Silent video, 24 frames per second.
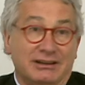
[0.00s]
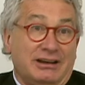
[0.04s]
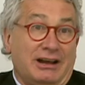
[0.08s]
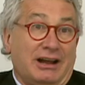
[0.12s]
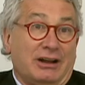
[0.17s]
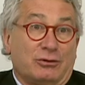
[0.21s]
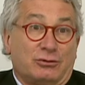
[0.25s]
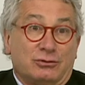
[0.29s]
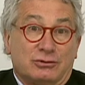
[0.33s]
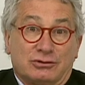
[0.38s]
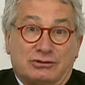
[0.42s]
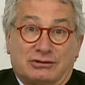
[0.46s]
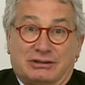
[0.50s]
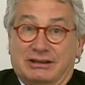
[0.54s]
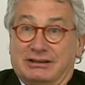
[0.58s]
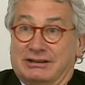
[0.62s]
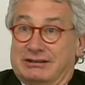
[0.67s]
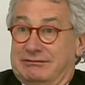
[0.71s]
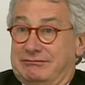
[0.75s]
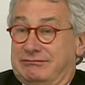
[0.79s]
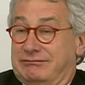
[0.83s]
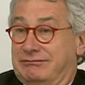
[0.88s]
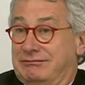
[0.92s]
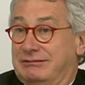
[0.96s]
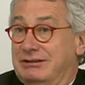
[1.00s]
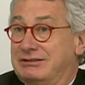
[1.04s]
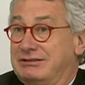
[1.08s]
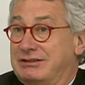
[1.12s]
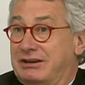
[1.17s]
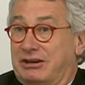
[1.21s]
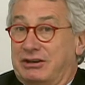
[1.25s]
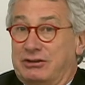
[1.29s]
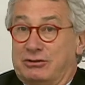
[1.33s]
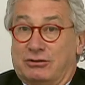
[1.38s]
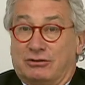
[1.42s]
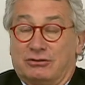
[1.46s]
algunos que
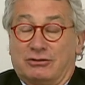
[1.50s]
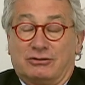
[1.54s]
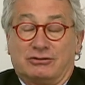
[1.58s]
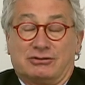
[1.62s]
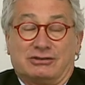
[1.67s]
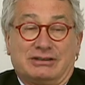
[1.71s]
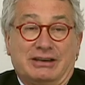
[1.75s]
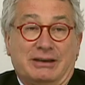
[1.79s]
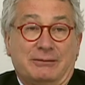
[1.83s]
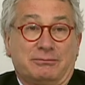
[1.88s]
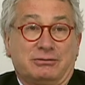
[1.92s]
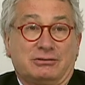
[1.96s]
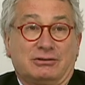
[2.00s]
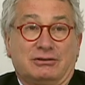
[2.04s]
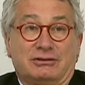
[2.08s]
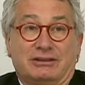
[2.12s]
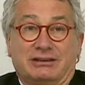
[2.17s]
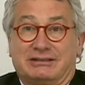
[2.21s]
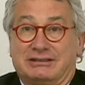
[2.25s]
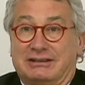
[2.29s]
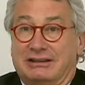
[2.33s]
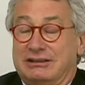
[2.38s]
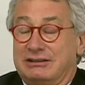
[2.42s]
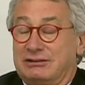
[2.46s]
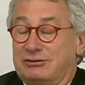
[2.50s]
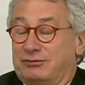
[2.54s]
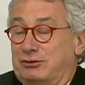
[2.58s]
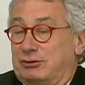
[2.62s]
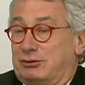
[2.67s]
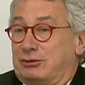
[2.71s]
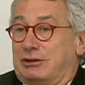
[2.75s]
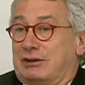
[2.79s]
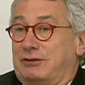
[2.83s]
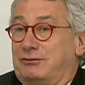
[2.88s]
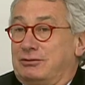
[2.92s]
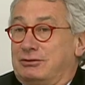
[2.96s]
desde que yo sé pues, son excelentes
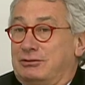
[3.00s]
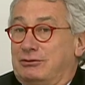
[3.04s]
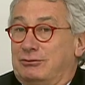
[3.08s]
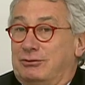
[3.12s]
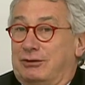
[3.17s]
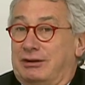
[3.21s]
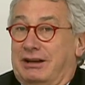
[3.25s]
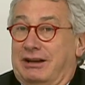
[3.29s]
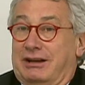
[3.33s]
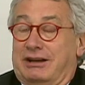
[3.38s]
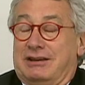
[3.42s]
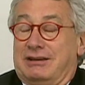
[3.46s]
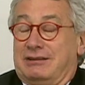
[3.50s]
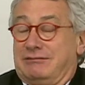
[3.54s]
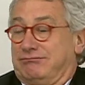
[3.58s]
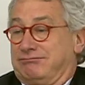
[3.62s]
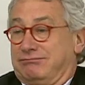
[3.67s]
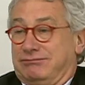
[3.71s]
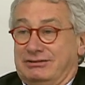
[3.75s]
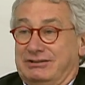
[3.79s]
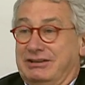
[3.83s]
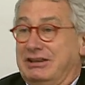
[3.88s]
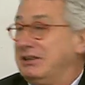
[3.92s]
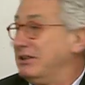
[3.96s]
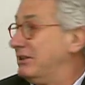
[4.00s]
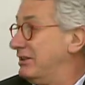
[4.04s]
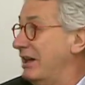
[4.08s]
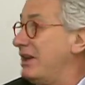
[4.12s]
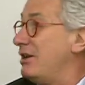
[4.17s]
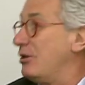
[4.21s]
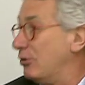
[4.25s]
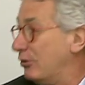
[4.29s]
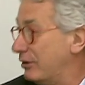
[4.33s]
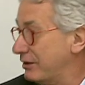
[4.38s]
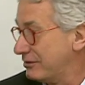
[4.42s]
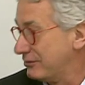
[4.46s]
fotógrafos y nunca he
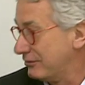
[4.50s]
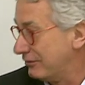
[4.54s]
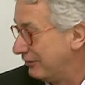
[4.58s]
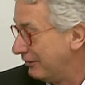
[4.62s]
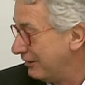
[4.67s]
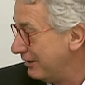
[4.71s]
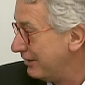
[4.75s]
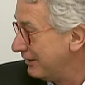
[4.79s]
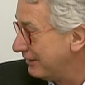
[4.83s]
sentido eso